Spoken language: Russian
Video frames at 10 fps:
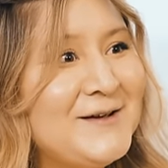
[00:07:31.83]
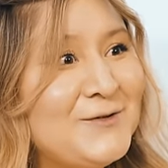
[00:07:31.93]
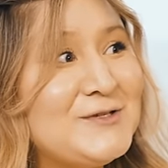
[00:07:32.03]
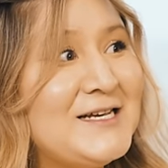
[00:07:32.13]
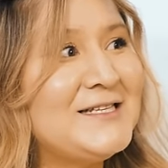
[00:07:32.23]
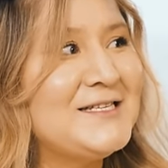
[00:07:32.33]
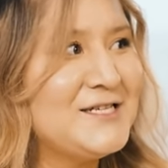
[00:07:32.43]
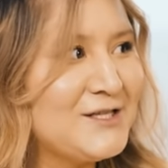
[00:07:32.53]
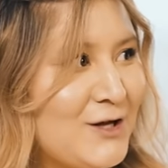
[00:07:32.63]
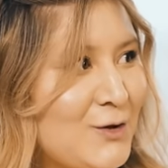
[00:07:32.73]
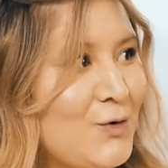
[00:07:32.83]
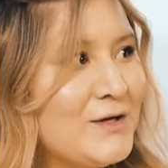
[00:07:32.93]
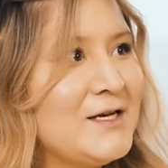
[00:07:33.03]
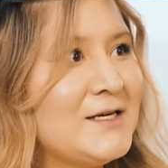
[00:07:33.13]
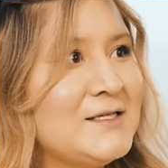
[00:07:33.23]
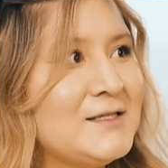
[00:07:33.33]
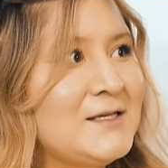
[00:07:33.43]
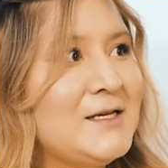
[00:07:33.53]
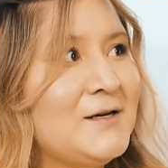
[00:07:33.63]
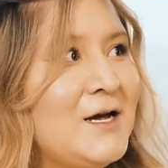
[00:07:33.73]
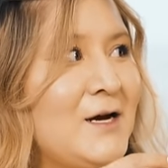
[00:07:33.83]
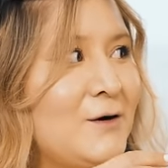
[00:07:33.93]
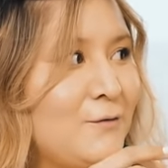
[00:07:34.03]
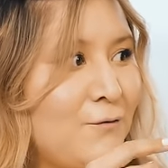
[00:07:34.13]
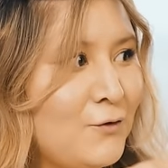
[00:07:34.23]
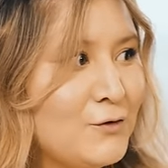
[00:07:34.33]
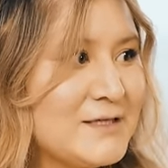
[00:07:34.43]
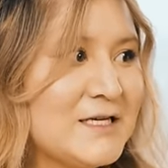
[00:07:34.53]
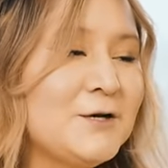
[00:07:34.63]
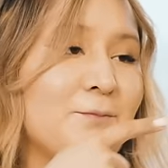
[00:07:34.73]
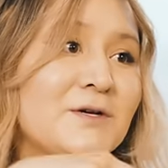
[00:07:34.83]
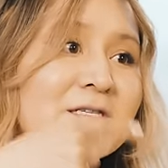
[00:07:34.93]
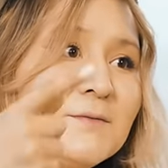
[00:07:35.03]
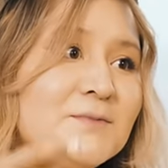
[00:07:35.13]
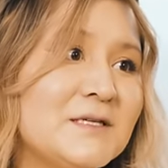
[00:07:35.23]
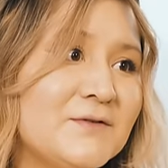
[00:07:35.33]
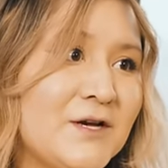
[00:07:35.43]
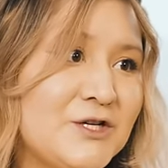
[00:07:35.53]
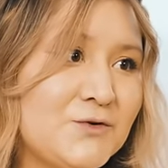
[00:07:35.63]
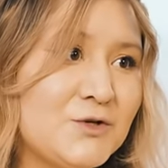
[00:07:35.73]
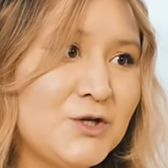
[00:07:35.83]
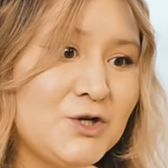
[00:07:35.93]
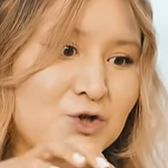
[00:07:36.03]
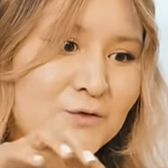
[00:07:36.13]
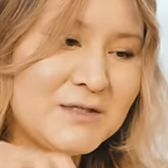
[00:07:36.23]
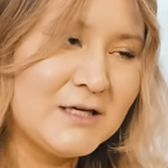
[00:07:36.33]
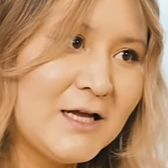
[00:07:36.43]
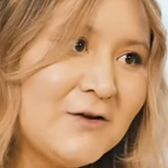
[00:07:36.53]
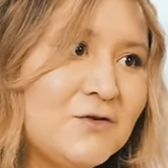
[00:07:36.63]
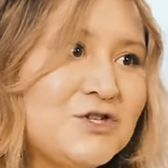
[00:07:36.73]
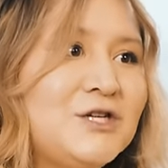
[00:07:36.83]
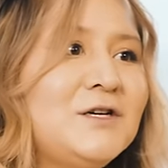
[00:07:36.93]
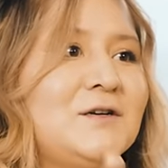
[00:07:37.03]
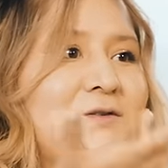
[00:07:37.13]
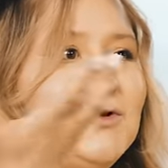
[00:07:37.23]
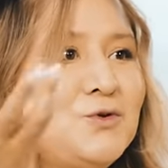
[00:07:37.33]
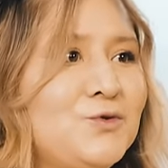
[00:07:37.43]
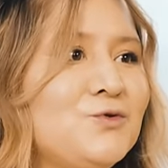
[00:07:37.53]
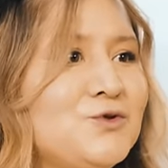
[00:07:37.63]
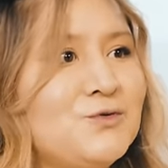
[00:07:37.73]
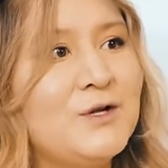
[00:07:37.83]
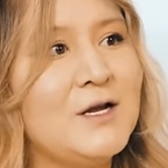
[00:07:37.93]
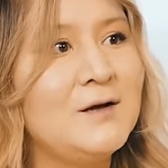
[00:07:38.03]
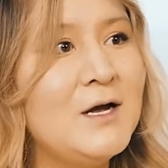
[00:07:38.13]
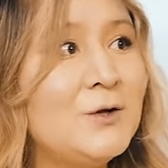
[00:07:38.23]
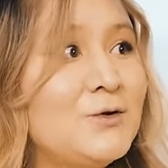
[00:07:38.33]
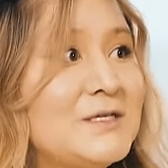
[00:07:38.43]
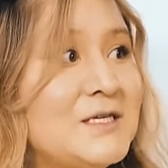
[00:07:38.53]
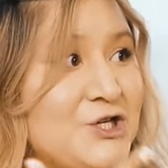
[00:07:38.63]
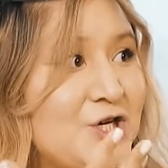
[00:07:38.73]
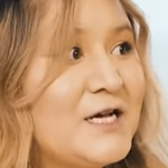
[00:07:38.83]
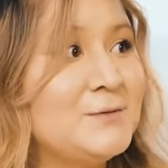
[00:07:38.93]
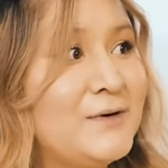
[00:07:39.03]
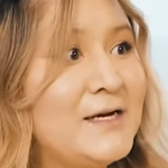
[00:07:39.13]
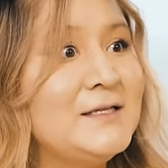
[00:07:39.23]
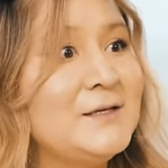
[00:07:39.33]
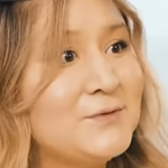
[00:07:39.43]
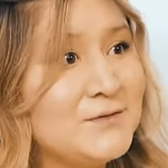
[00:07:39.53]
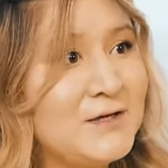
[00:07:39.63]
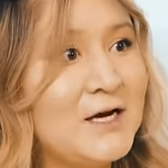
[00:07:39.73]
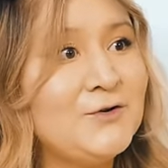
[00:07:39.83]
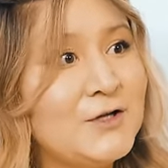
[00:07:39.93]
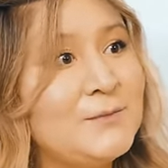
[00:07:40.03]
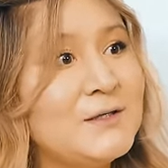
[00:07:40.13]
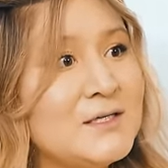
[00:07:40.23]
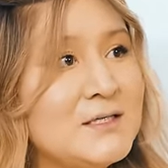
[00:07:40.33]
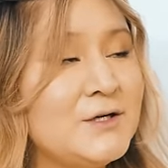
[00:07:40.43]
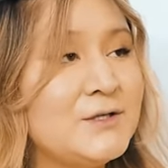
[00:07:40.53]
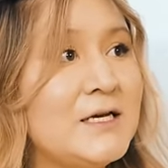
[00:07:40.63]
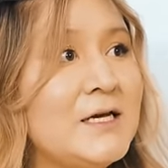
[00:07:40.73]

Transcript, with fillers: То есть это технология, где ты волосы не просто обесвечиваешь, ты еще восстанавливаешь их структуру изнутри. То есть сейчас бренды позволяют нам это сделать.